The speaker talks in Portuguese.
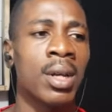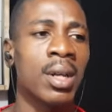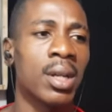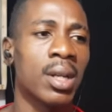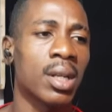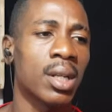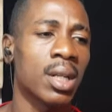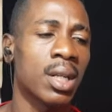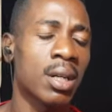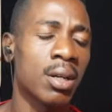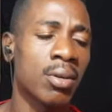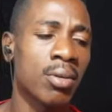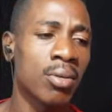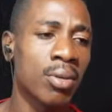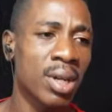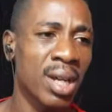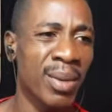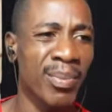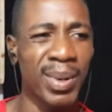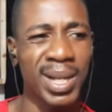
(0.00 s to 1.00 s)

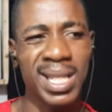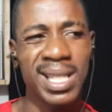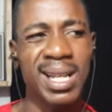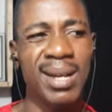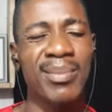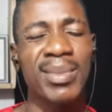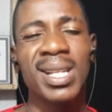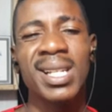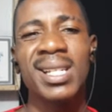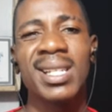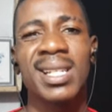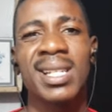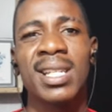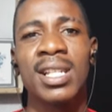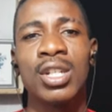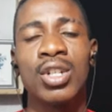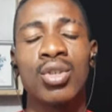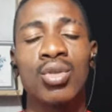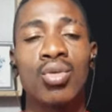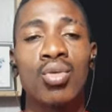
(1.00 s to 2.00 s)
Então é basicamente
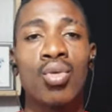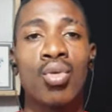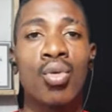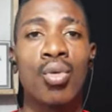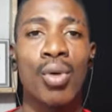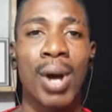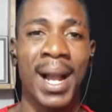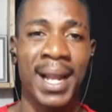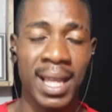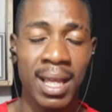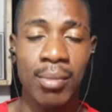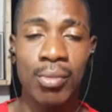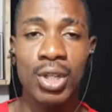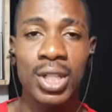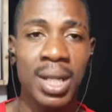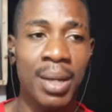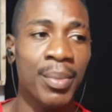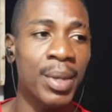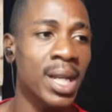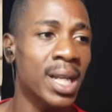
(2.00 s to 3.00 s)
isto. Aqui em
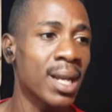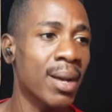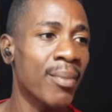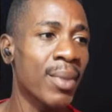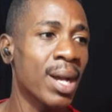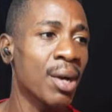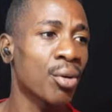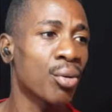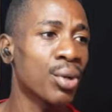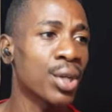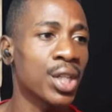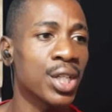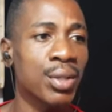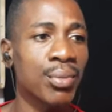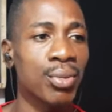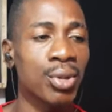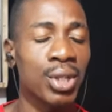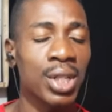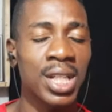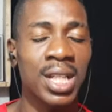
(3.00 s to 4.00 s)
Moçambique também acontece
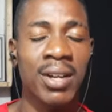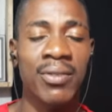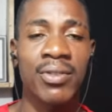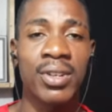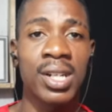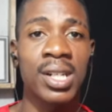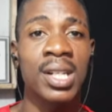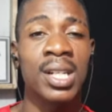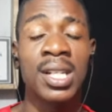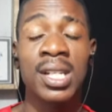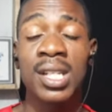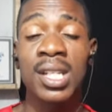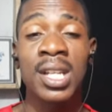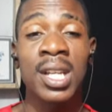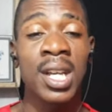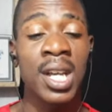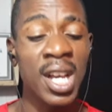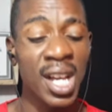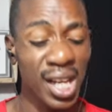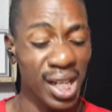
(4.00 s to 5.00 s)
muito essa
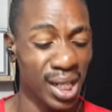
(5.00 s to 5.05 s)
vertente.